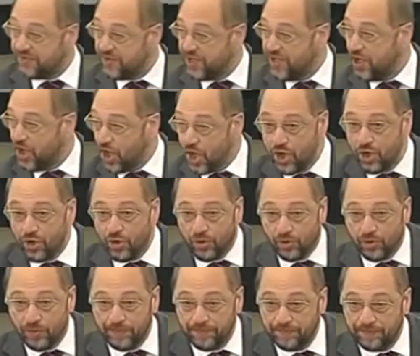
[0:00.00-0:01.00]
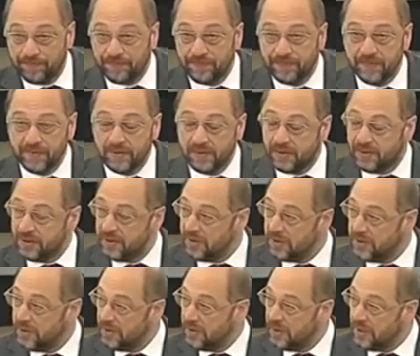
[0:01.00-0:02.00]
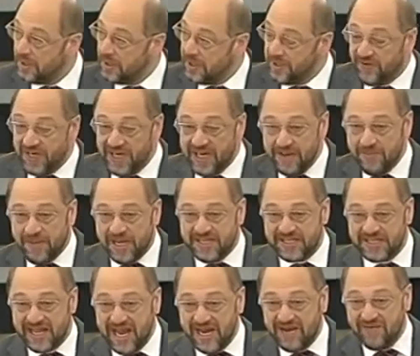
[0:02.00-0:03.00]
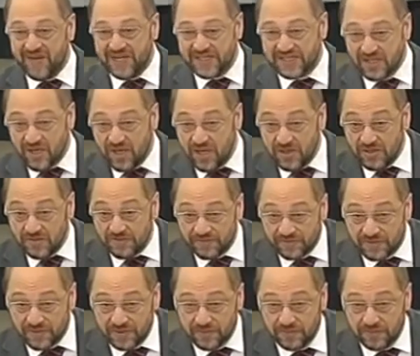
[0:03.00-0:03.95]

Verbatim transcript: für den euro. ich will ihnen mal sagen was läuft